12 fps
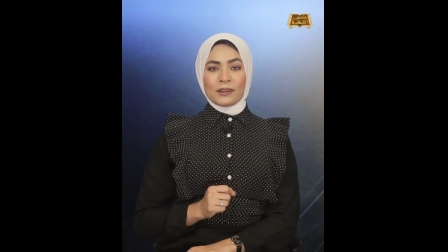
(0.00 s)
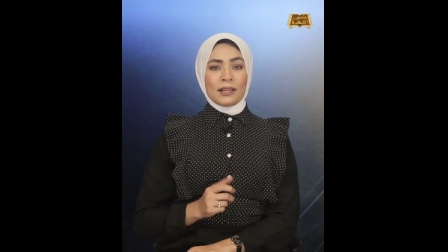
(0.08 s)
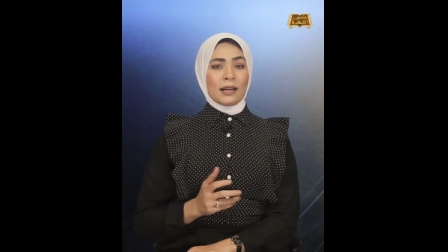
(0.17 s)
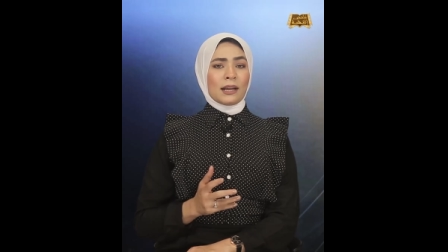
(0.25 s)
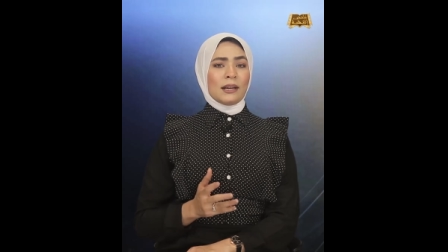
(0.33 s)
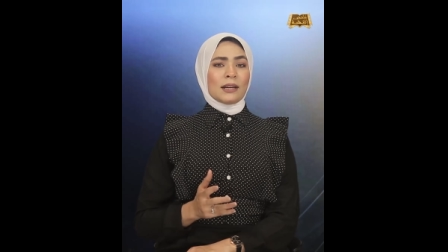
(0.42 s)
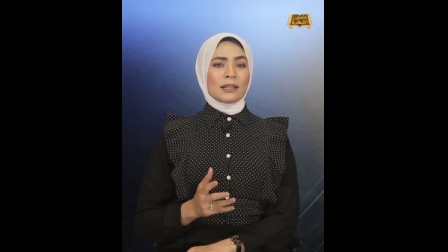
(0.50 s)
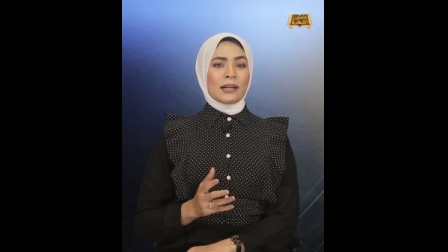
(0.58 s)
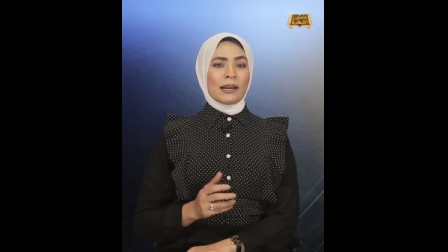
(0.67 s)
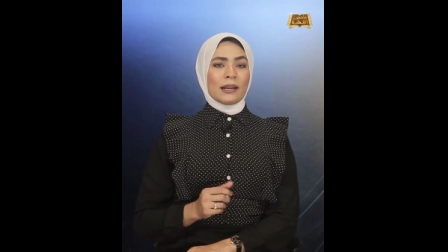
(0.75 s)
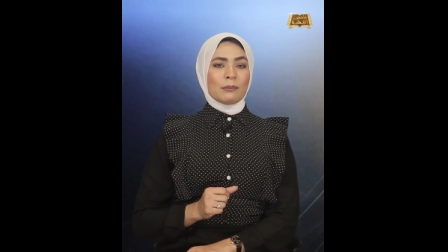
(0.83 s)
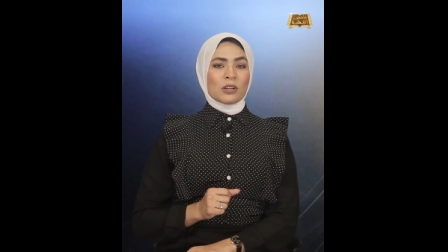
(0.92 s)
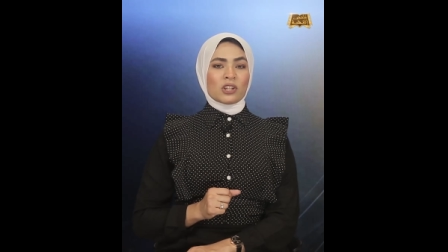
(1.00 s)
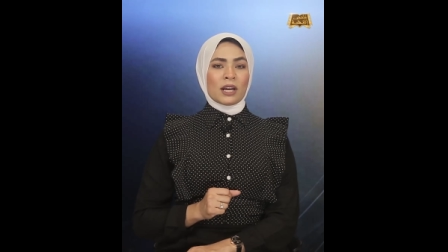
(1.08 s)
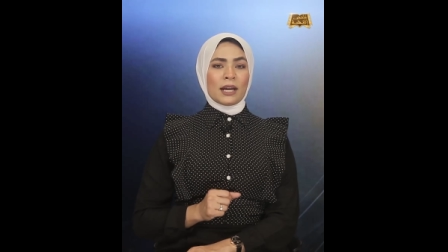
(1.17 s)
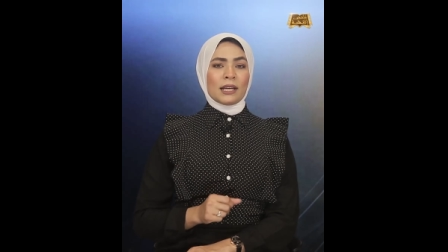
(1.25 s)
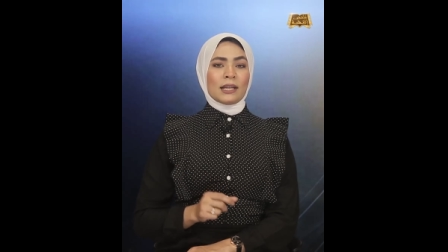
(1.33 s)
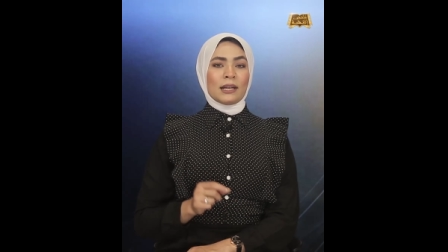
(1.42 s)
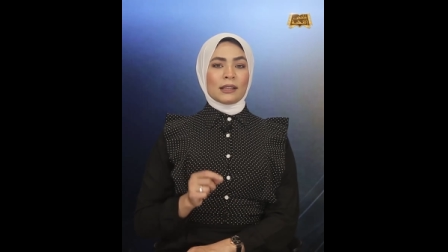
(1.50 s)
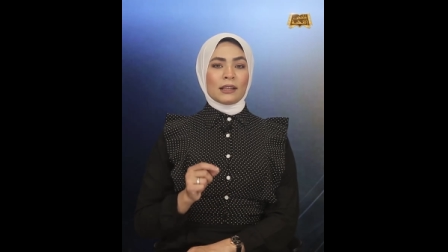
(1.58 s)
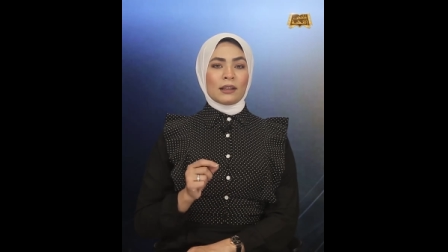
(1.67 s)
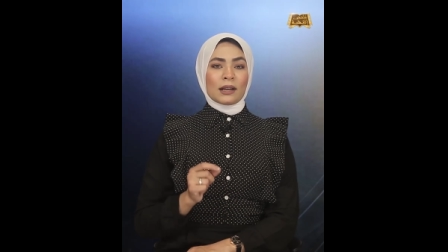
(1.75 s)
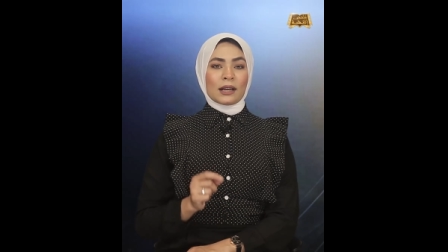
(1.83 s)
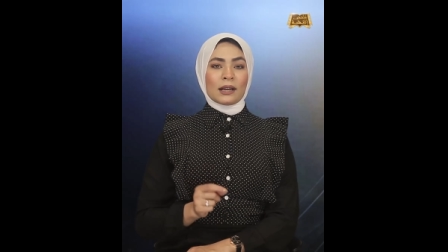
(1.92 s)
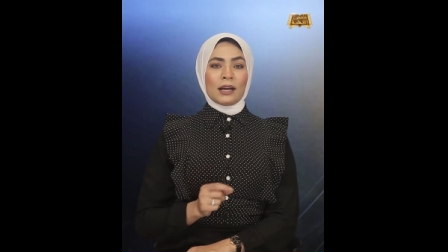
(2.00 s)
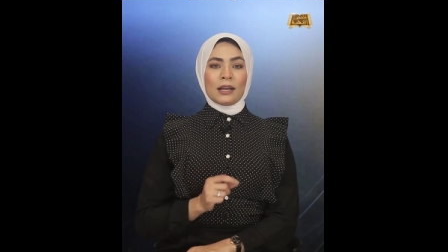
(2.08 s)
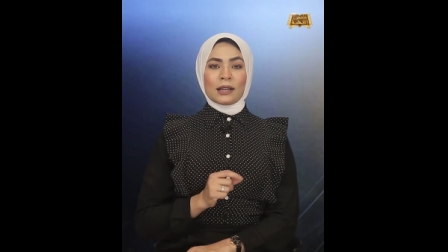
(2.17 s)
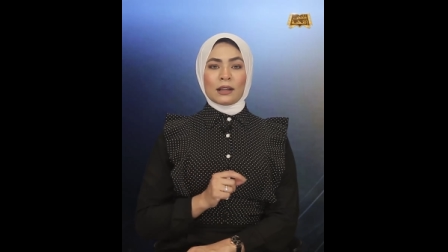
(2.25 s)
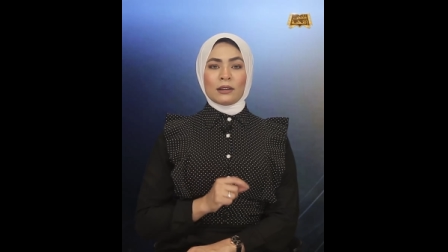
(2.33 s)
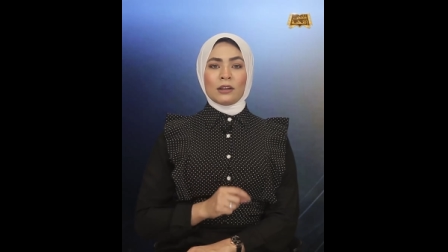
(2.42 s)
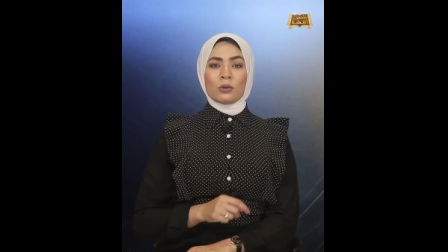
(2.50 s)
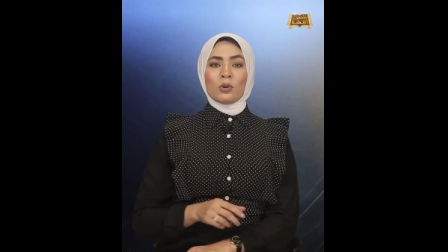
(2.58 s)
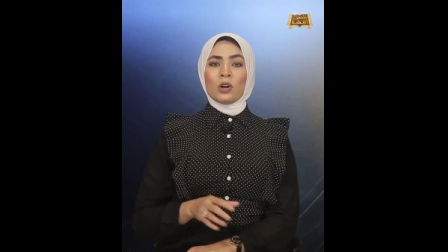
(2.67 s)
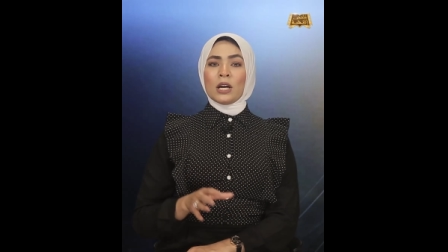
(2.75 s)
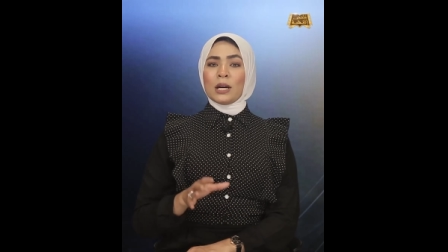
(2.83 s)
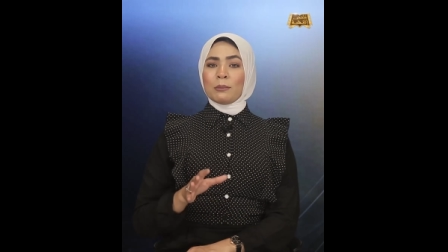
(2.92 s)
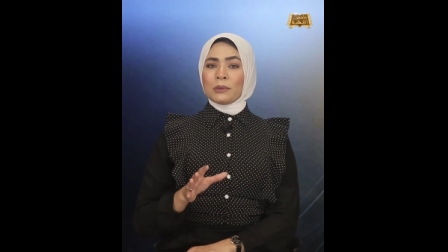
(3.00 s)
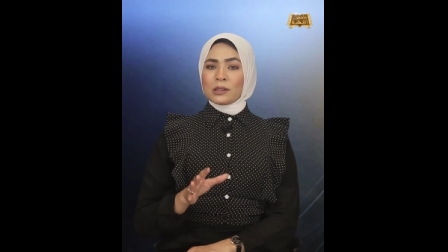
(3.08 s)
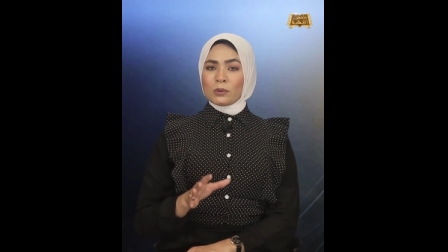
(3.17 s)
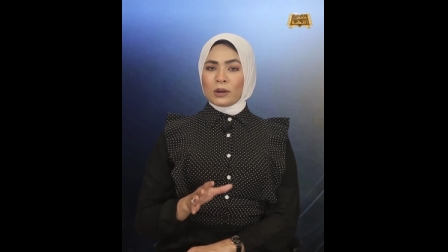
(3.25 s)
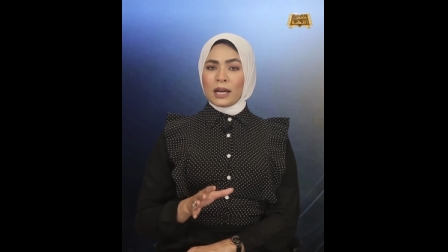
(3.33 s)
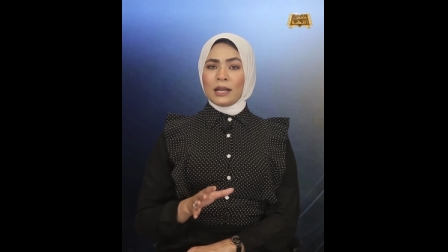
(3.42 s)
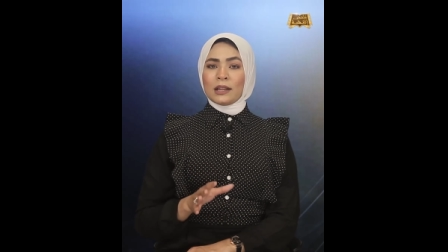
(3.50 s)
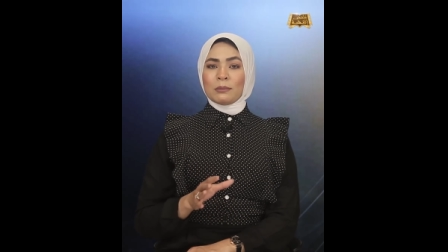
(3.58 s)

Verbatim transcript: لكن تلك المشاهد التي ذكرها الكثير من سكان